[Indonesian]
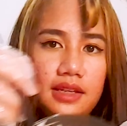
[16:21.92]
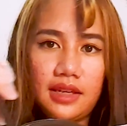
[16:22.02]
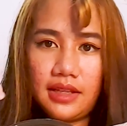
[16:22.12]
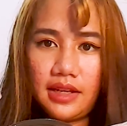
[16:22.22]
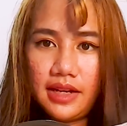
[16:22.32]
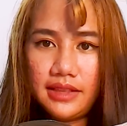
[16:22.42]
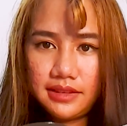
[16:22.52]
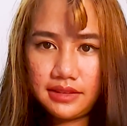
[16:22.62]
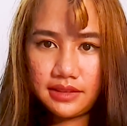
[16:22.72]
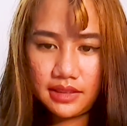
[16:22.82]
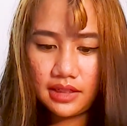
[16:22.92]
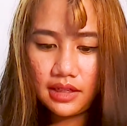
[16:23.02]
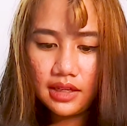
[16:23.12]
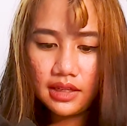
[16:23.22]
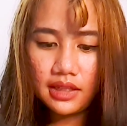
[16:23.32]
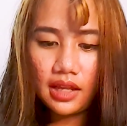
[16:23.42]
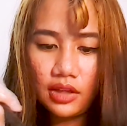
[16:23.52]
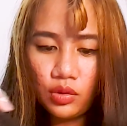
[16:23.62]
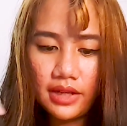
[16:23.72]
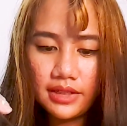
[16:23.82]
kayak gini guys kita
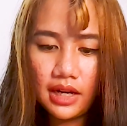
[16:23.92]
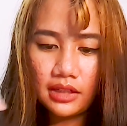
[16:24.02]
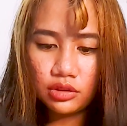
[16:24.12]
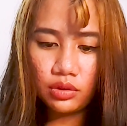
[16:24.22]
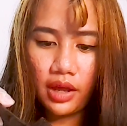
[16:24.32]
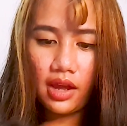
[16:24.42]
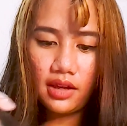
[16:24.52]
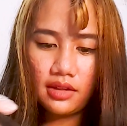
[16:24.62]
aduk aja langsung ya